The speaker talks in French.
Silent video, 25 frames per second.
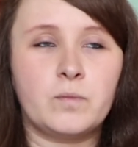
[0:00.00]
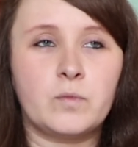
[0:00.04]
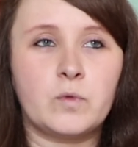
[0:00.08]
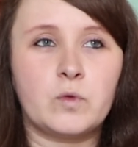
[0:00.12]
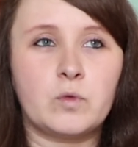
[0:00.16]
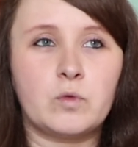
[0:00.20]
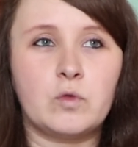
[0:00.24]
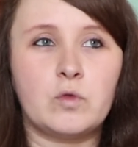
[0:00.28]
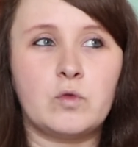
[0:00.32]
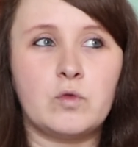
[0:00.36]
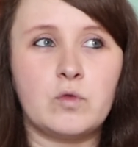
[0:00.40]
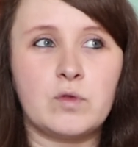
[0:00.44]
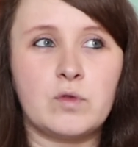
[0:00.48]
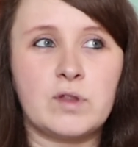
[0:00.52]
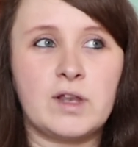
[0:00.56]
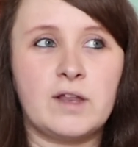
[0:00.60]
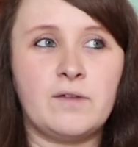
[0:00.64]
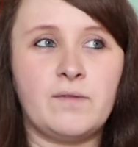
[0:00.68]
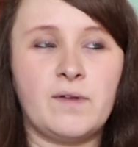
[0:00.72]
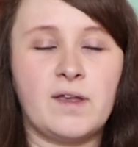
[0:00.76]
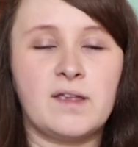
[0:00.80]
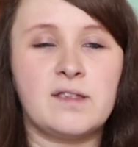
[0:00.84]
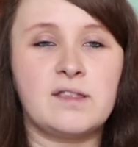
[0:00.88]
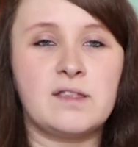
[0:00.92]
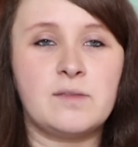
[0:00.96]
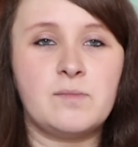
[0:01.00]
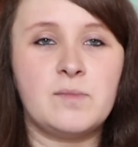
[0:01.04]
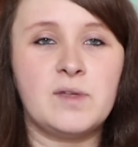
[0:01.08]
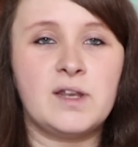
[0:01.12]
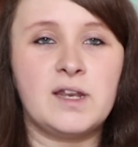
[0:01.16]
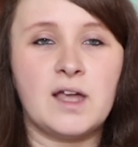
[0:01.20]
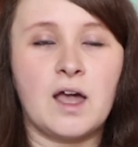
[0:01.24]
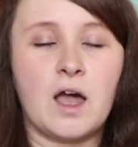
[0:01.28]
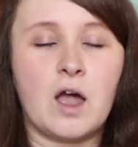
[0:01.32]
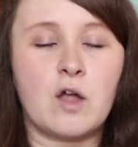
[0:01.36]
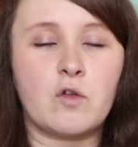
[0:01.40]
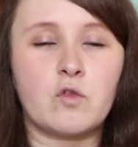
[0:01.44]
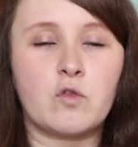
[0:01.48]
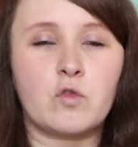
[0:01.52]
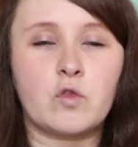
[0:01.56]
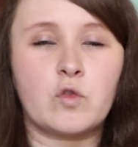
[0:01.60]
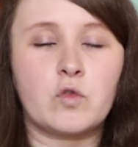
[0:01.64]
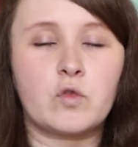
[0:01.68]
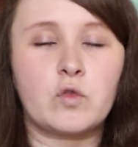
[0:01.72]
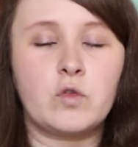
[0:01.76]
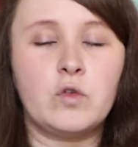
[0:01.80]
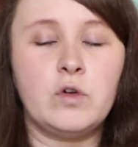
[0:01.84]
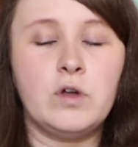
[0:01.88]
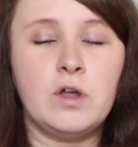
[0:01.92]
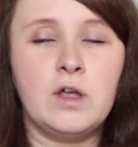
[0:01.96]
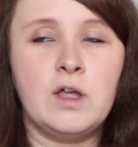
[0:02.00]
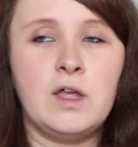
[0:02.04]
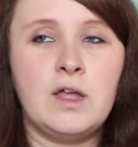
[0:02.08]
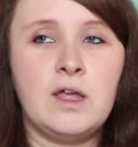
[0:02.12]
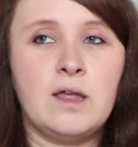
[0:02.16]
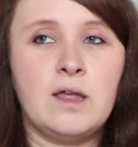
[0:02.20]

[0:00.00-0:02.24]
Donc du coup, je l'avais assimilé à un shoujo.